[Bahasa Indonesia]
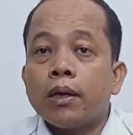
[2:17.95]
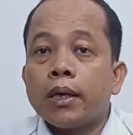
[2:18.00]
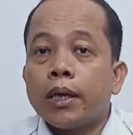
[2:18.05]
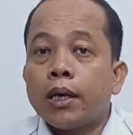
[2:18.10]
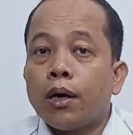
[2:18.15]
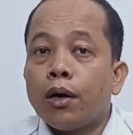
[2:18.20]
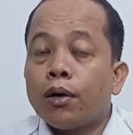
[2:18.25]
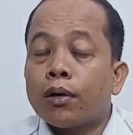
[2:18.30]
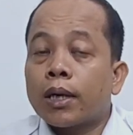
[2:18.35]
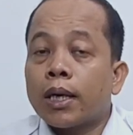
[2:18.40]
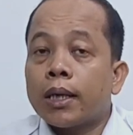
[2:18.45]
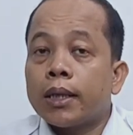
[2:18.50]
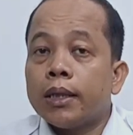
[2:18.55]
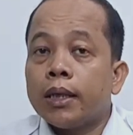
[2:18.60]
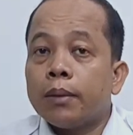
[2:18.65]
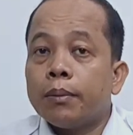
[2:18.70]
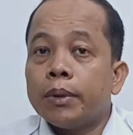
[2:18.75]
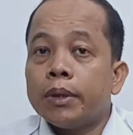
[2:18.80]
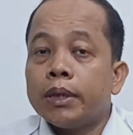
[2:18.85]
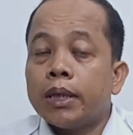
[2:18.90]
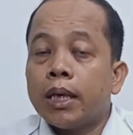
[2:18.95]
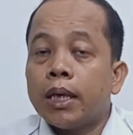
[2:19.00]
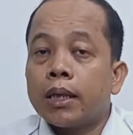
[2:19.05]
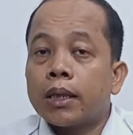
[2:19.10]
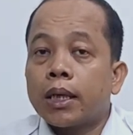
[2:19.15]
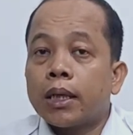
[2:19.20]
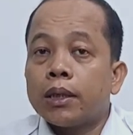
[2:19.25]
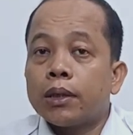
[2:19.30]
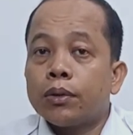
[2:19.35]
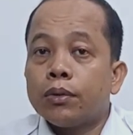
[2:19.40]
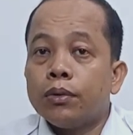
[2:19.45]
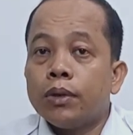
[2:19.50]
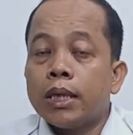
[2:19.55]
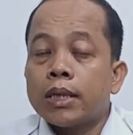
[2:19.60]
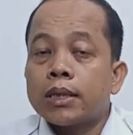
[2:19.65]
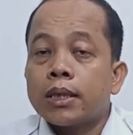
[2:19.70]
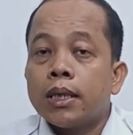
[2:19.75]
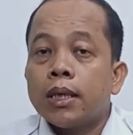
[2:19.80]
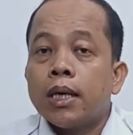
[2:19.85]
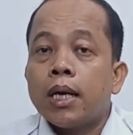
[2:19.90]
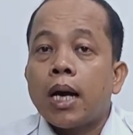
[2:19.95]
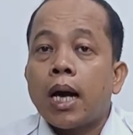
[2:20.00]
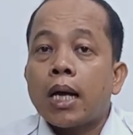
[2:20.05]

oleh orang yang menjalankan tugas